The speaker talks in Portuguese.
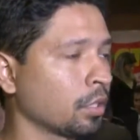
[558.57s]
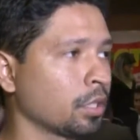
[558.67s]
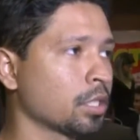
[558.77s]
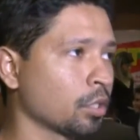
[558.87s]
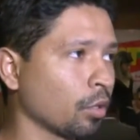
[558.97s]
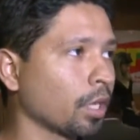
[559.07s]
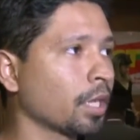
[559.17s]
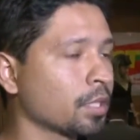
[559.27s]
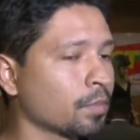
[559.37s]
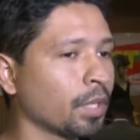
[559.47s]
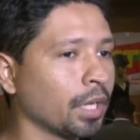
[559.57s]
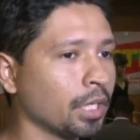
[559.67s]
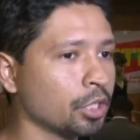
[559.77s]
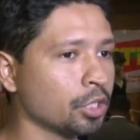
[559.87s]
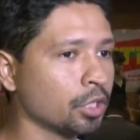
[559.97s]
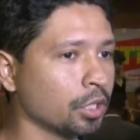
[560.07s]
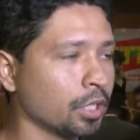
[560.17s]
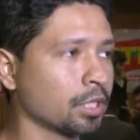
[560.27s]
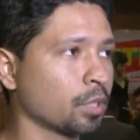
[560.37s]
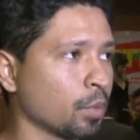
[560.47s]
nesses locais para garantir
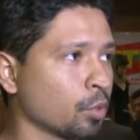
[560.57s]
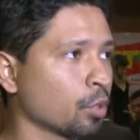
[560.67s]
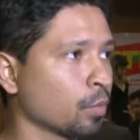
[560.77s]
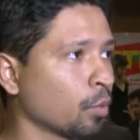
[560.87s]
que essas pessoas